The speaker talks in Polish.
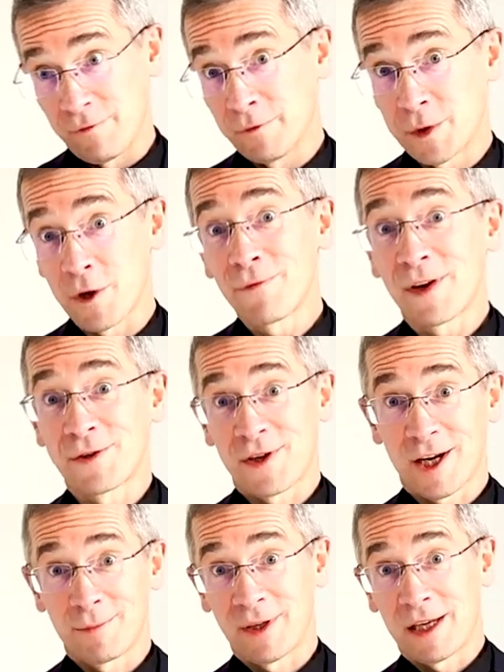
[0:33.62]
cofa się,
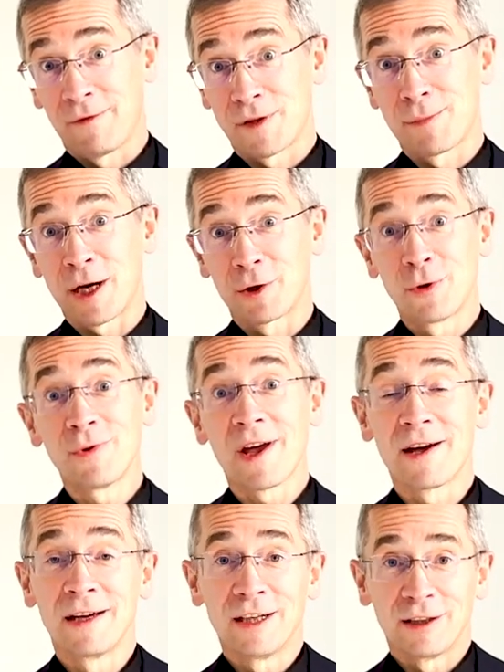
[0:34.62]
jakby
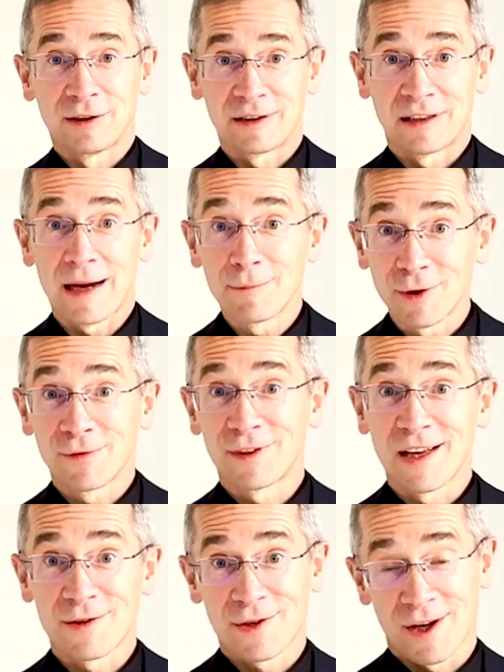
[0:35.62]
wzmiankuje tamto
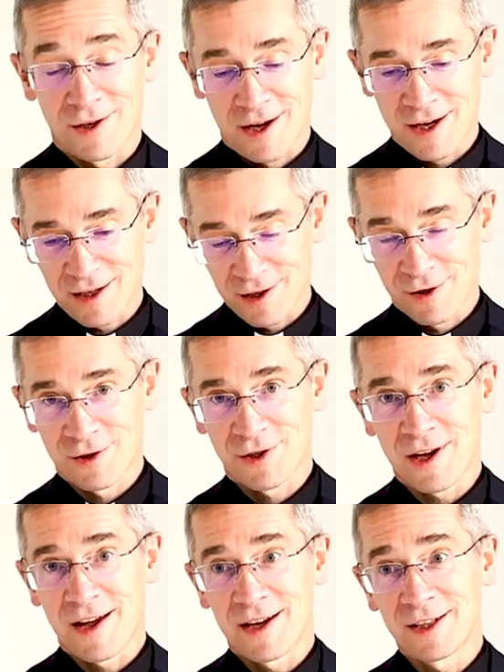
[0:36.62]
wydarzenie,
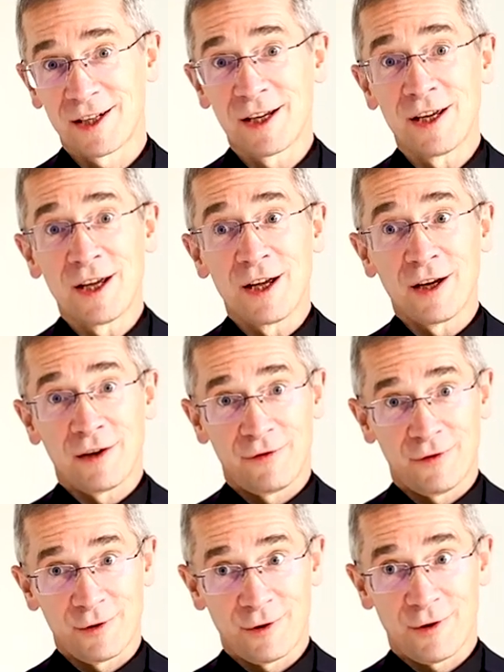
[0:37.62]
grzech
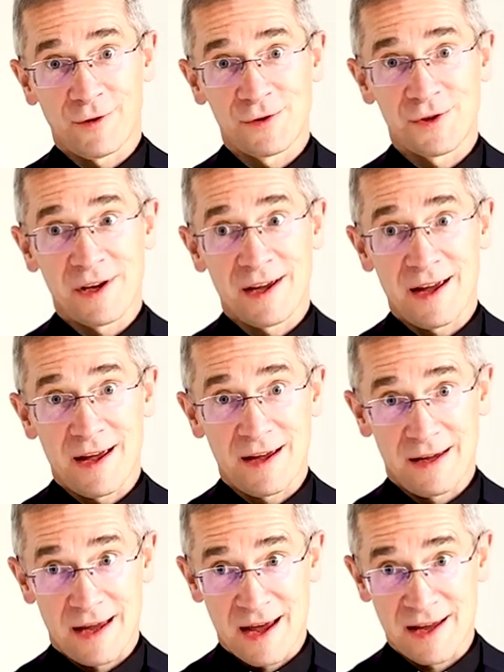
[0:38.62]
w ogrodzie
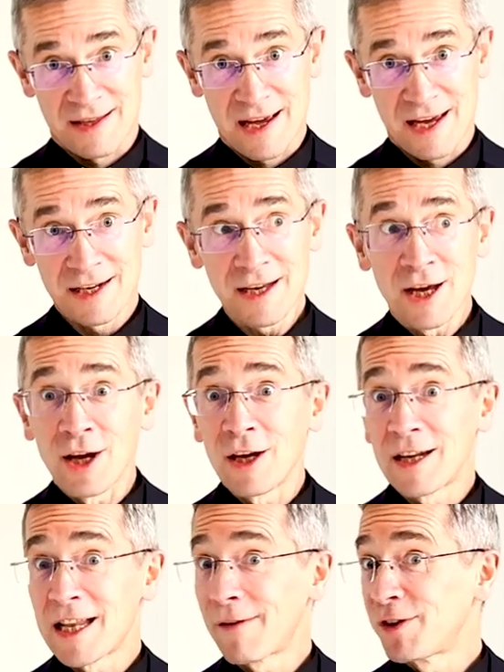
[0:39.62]
Eden,
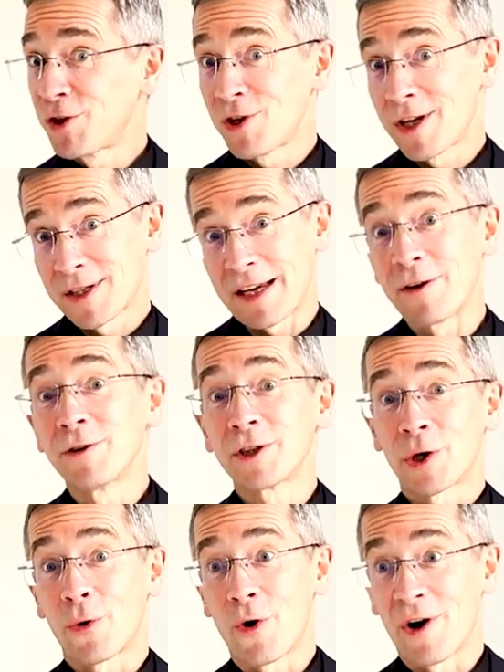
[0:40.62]
nawet się nie
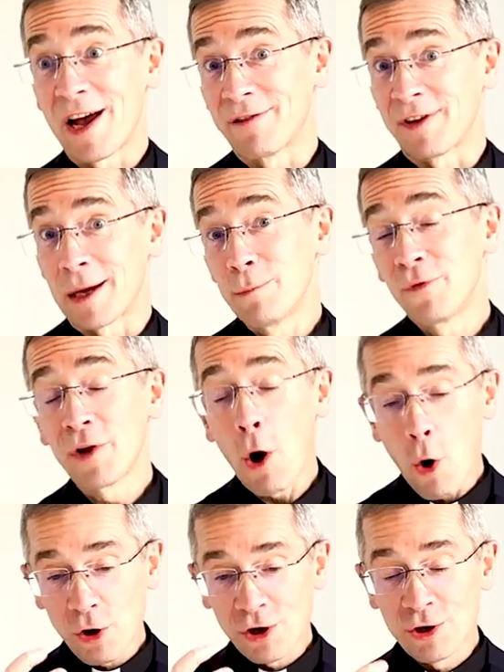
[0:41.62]
zająknął o Ewie. Mówi
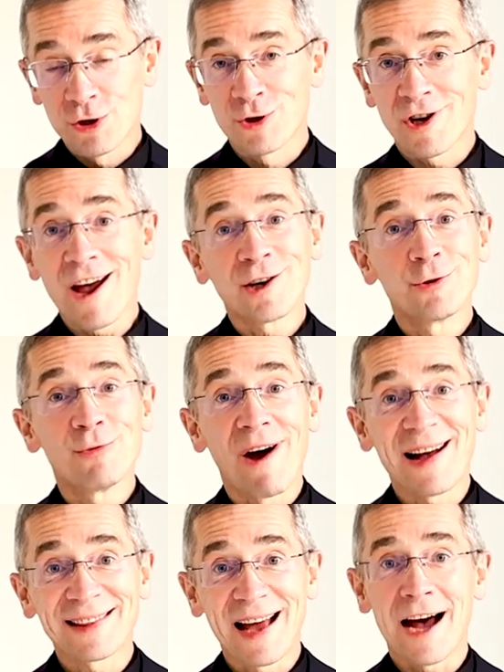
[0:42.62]
o grzechu
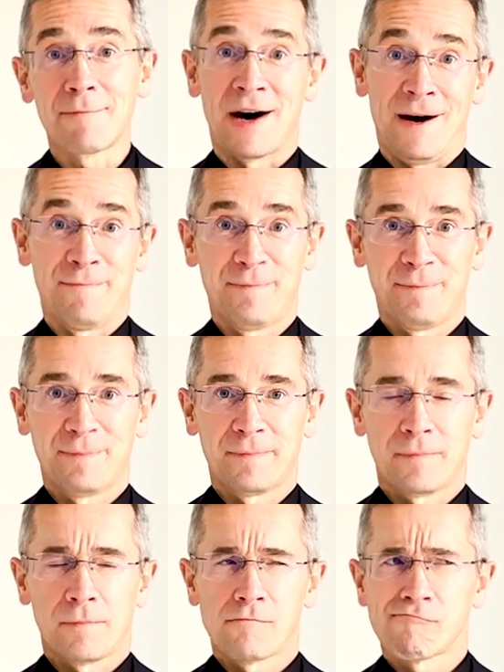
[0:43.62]
Adama.
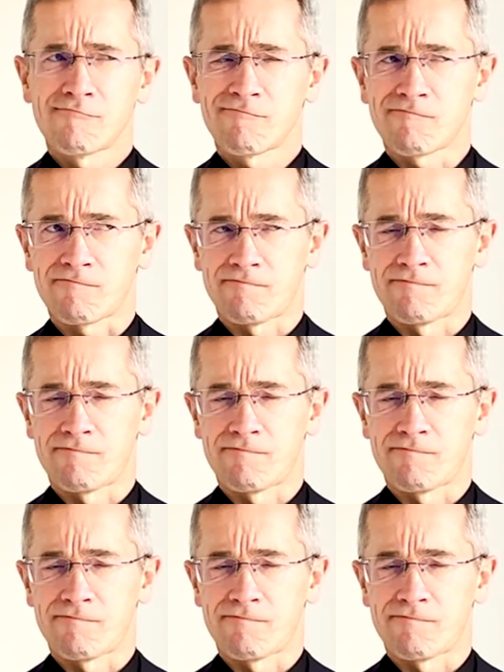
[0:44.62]
Hmm.